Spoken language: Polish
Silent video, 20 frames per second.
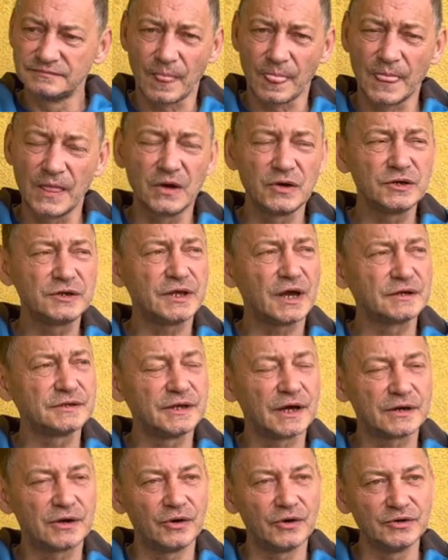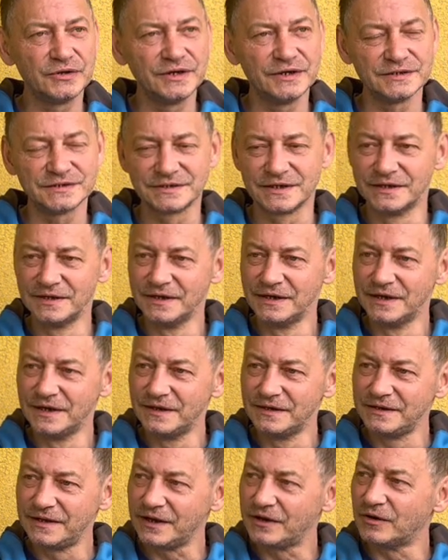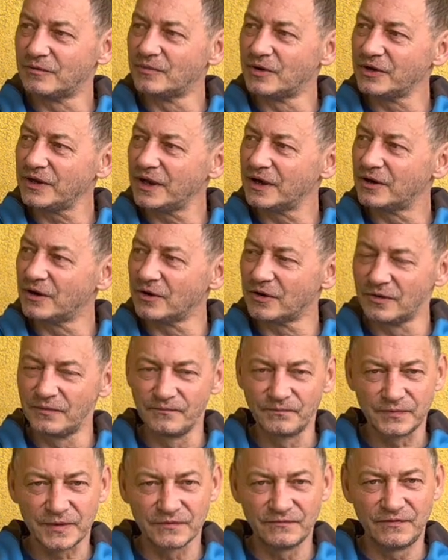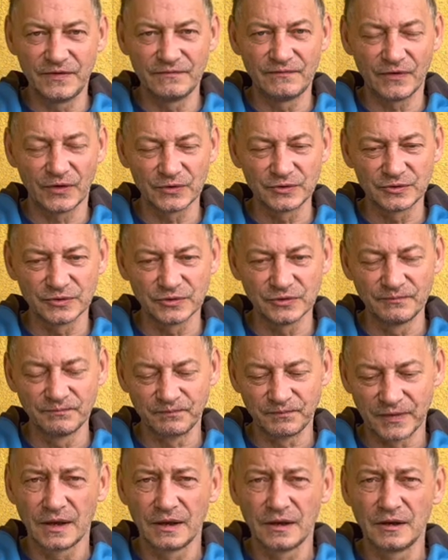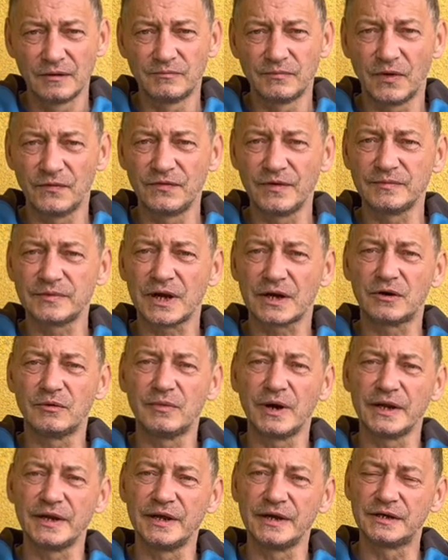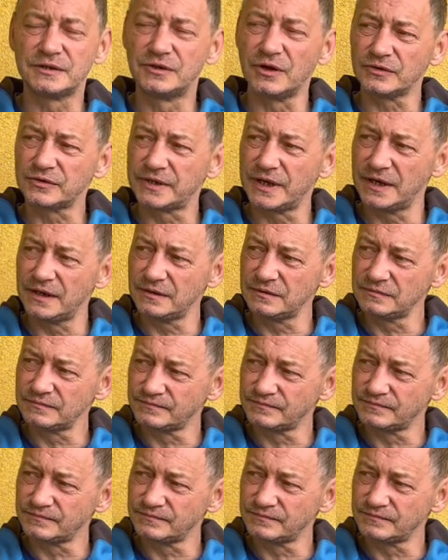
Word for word: No i tak na koniec tego mojego wywodu powiem taką anegdotę.